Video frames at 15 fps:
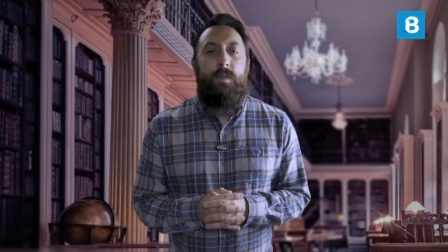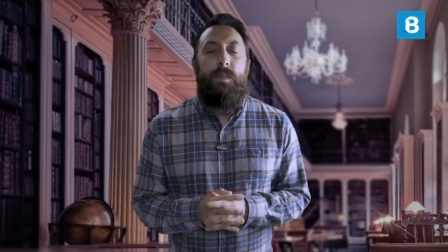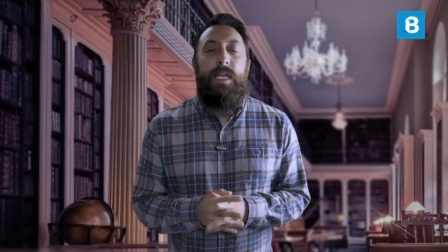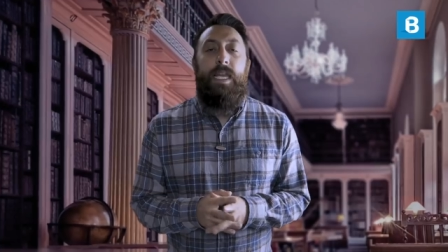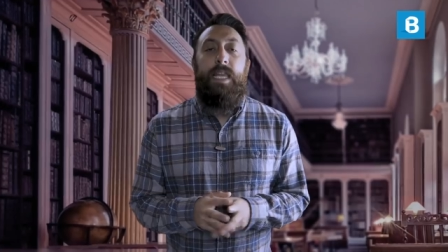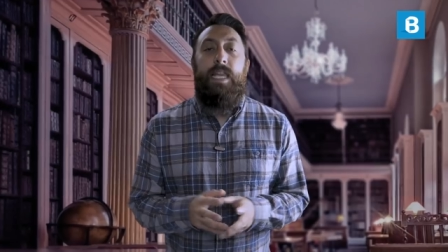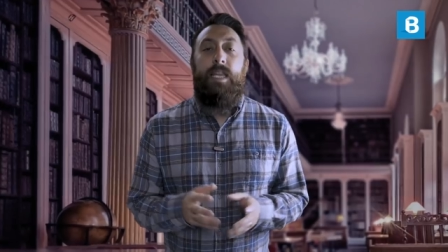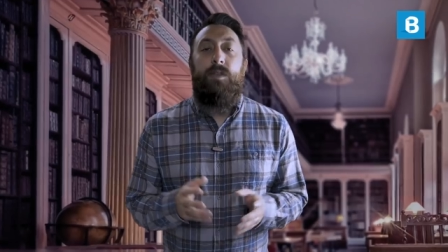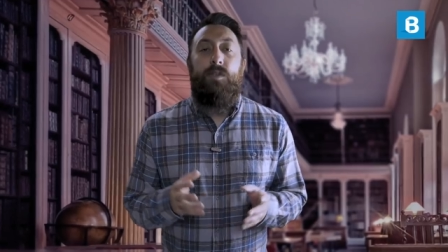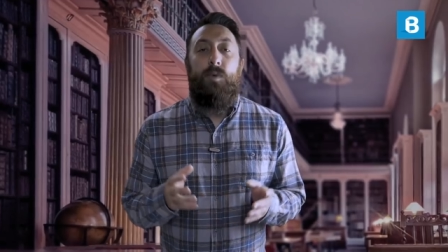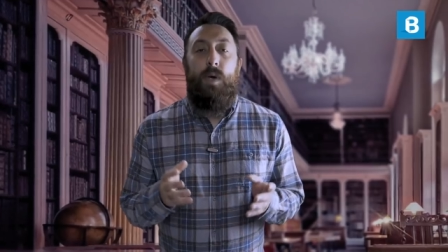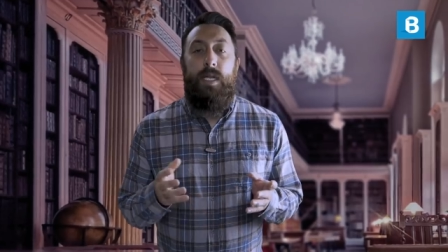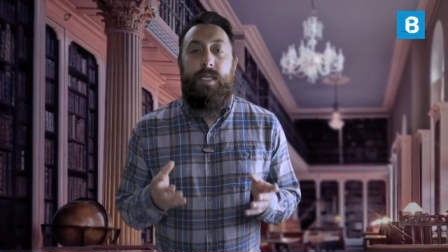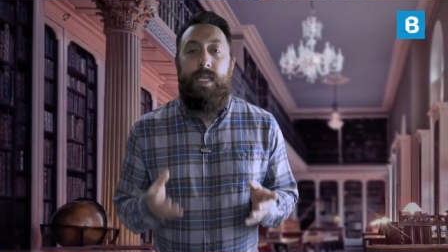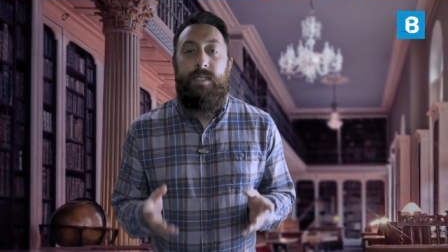En
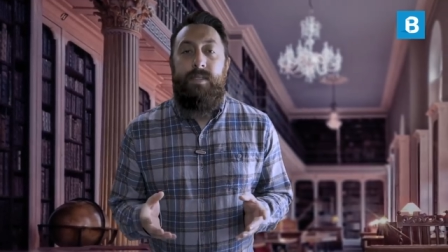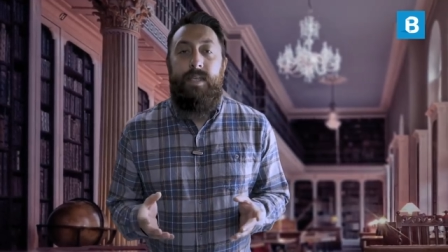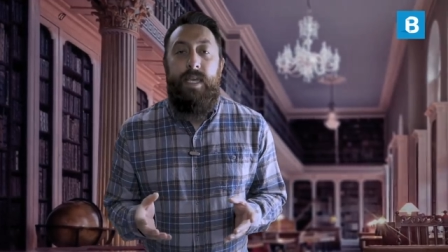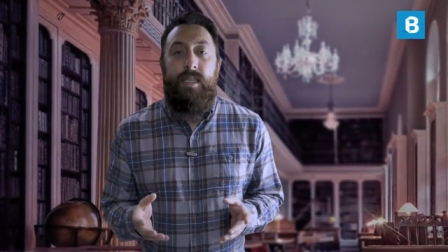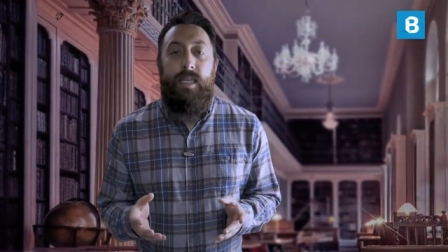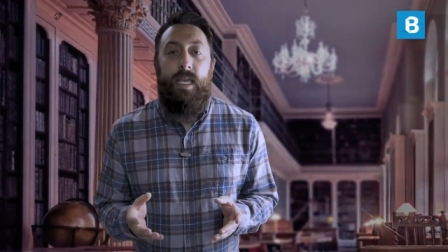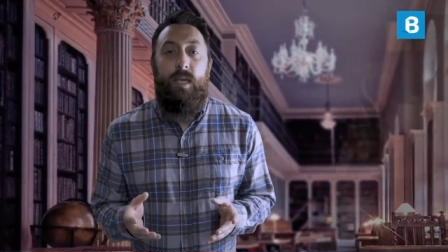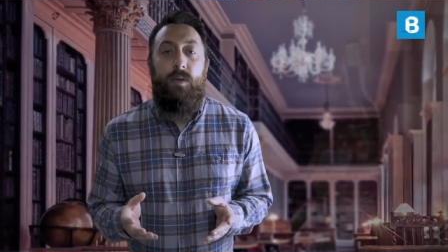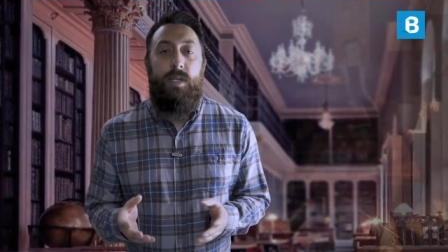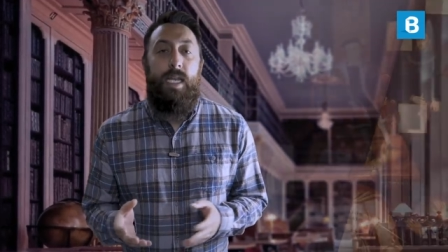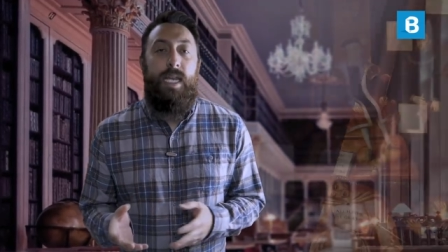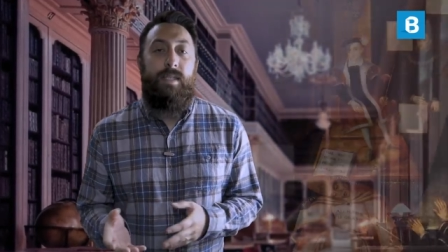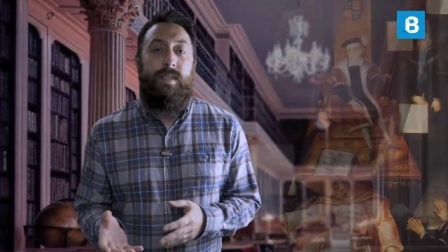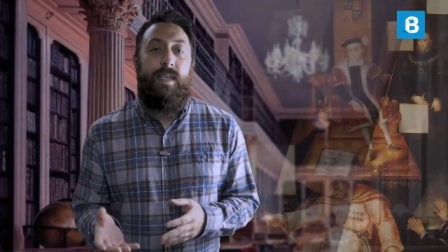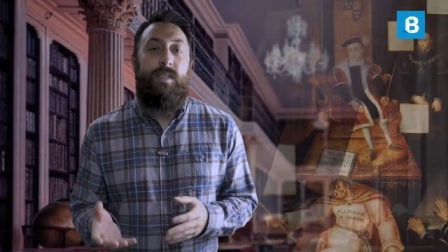1547, con
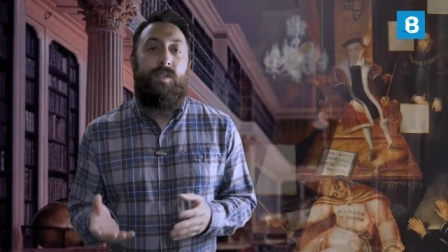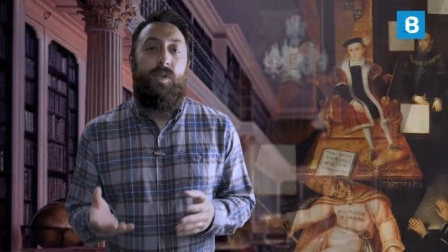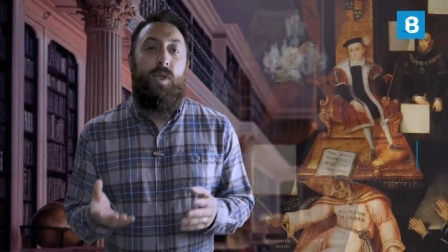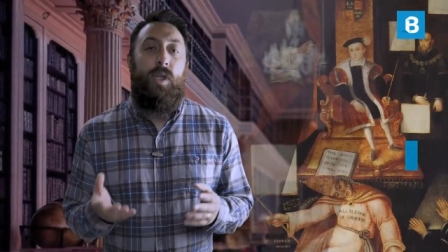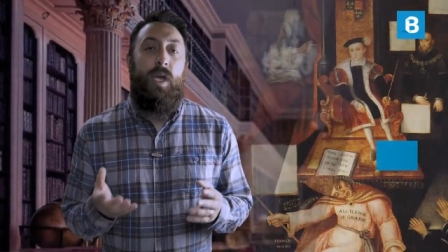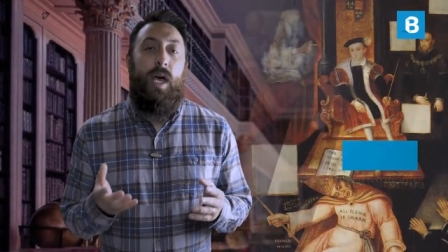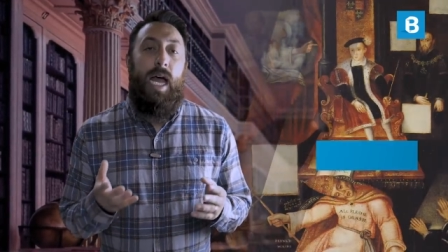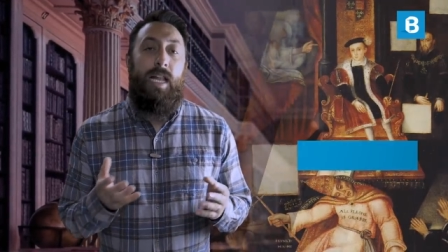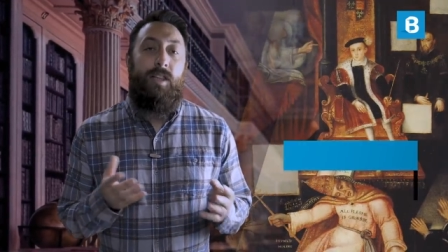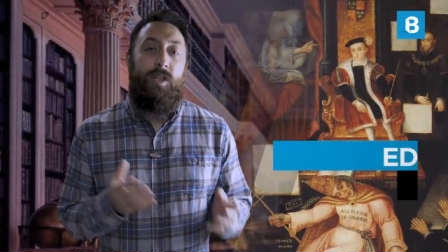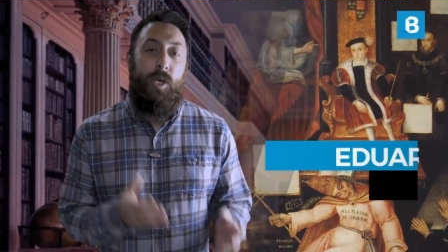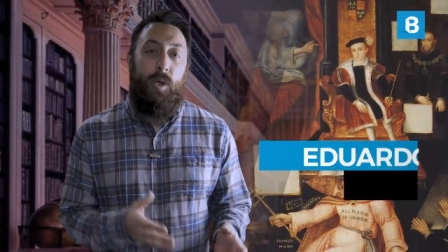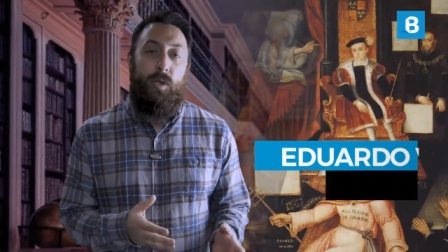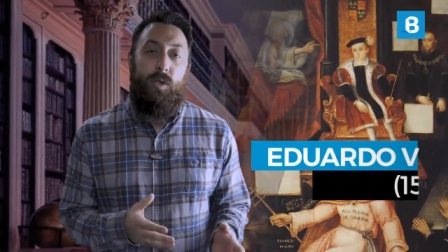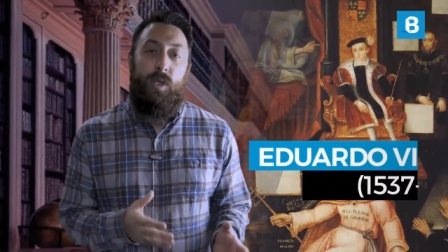el ascenso al
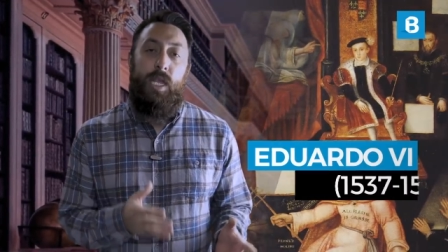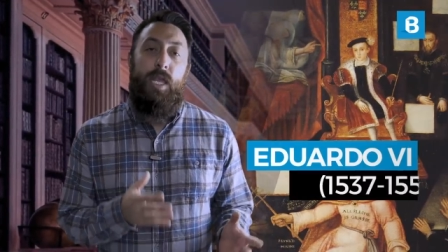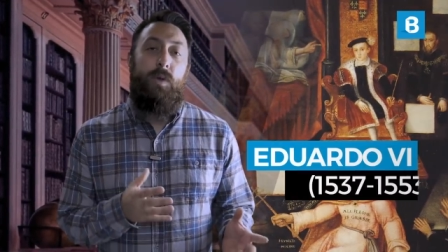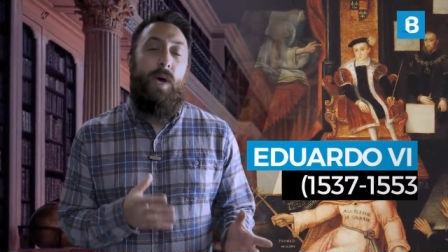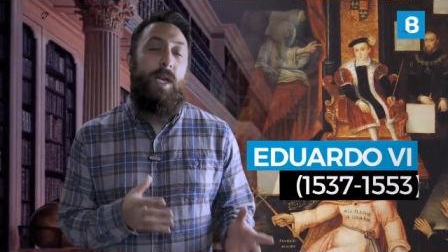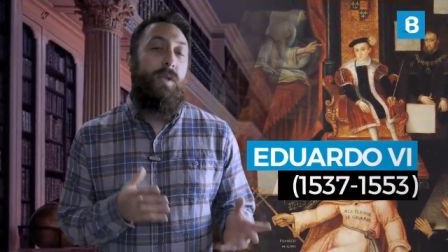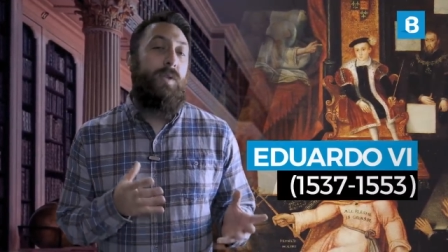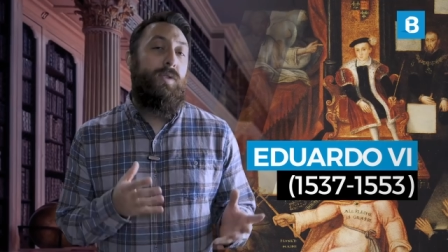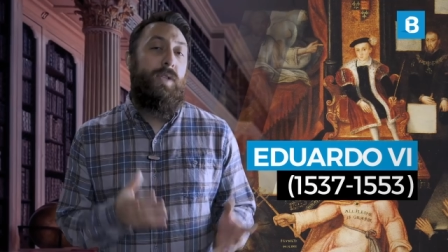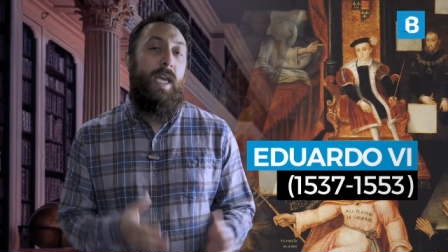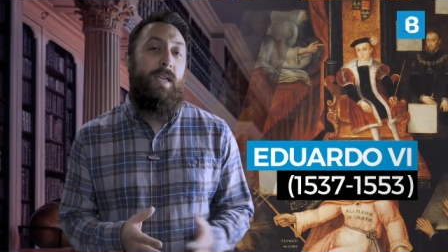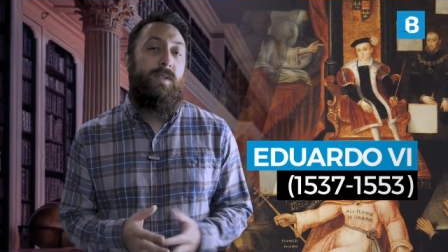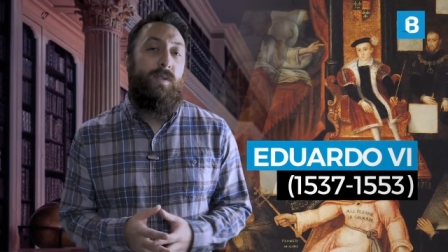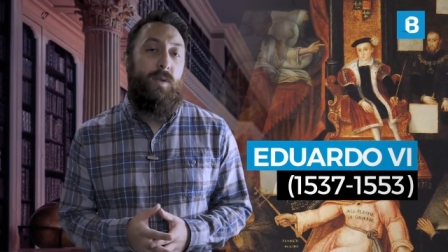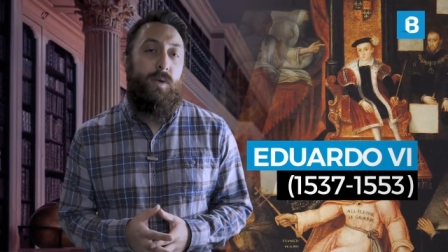trono de Eduardo
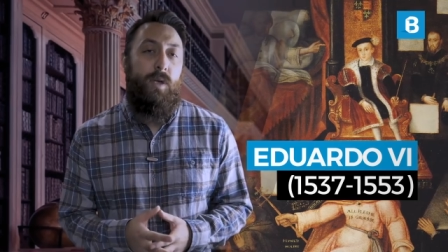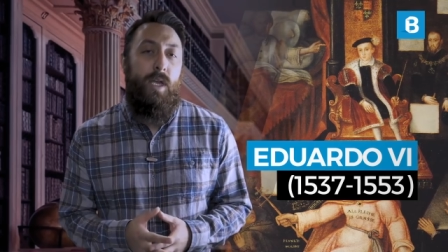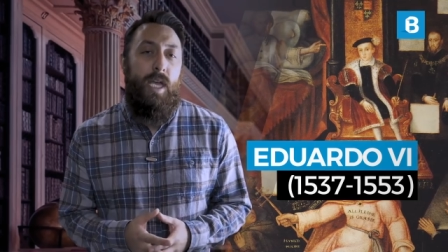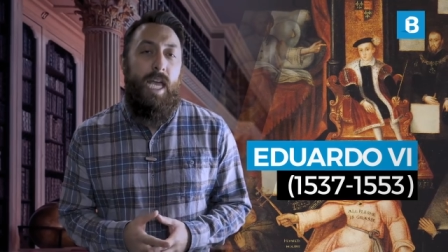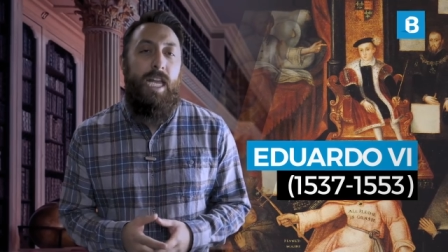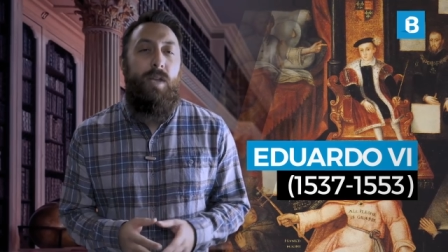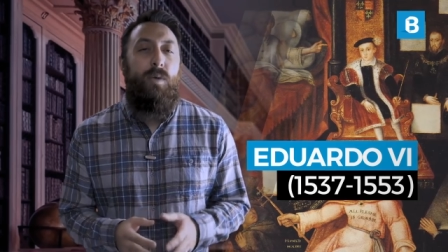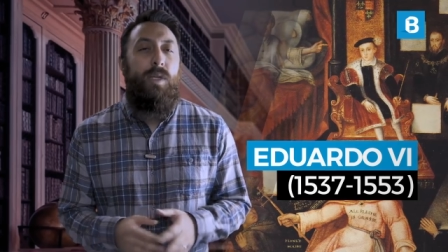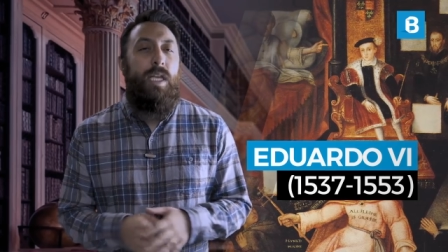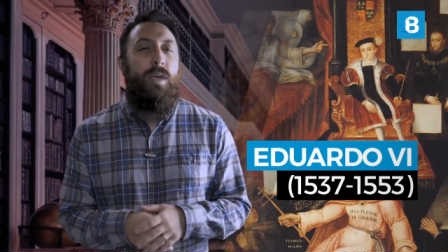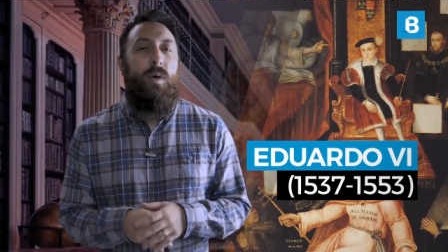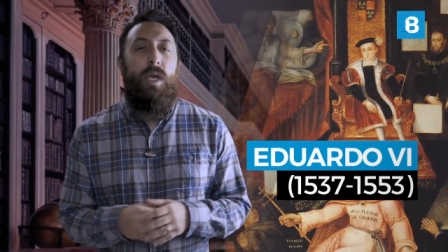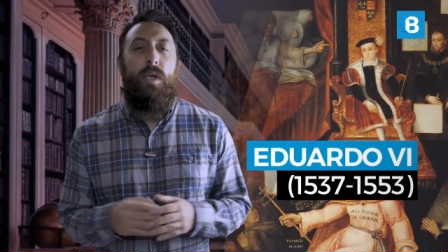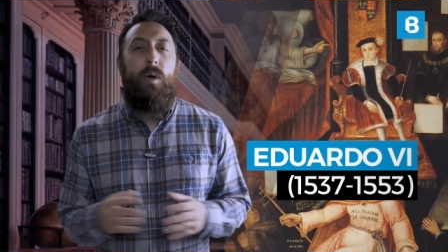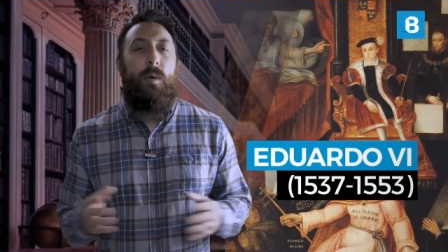VI, el
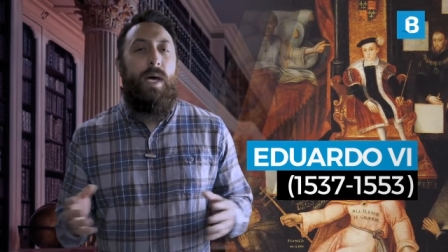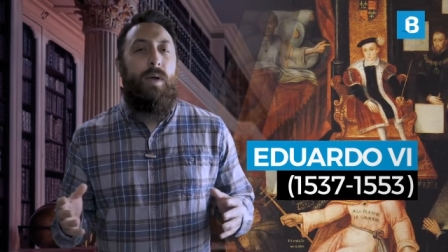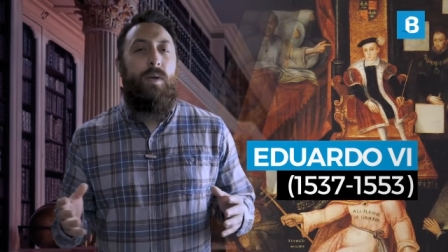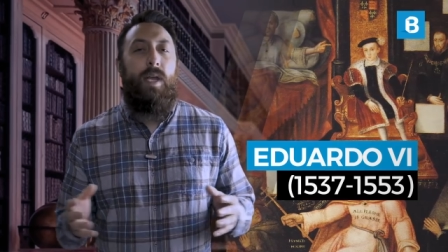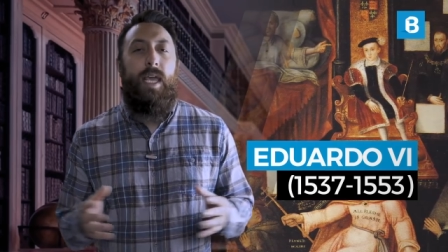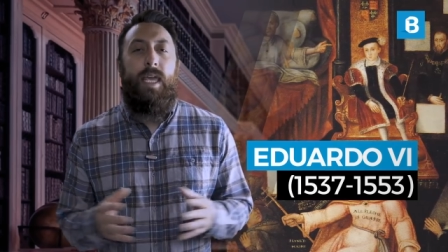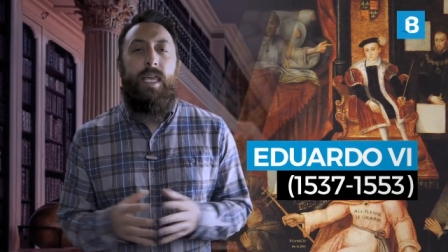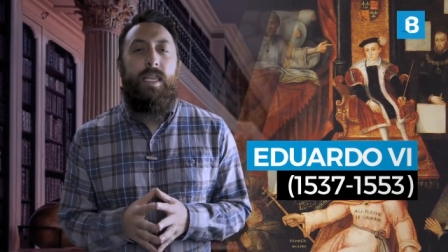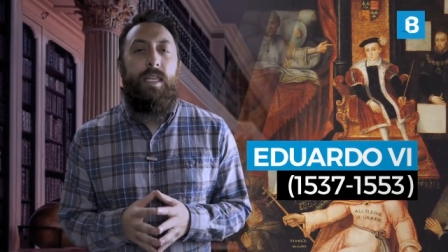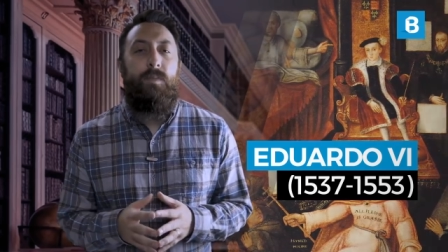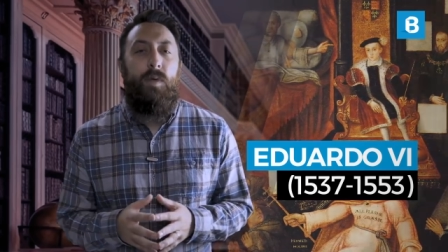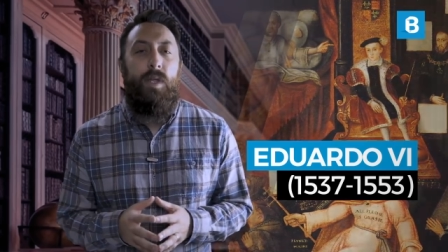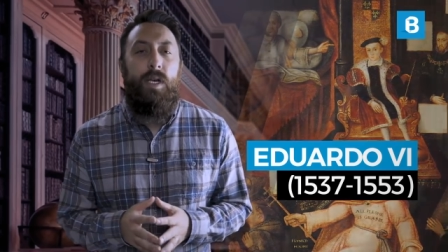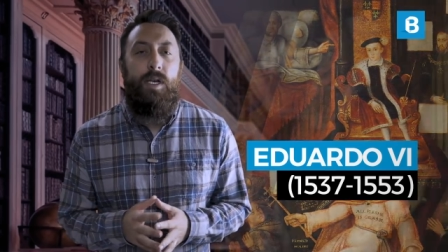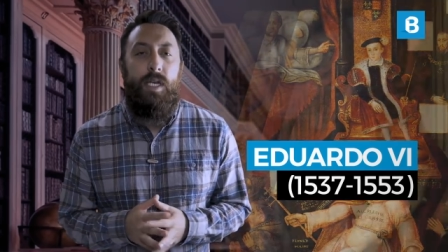único hijo varón
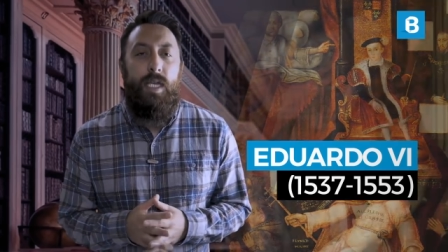legítimo de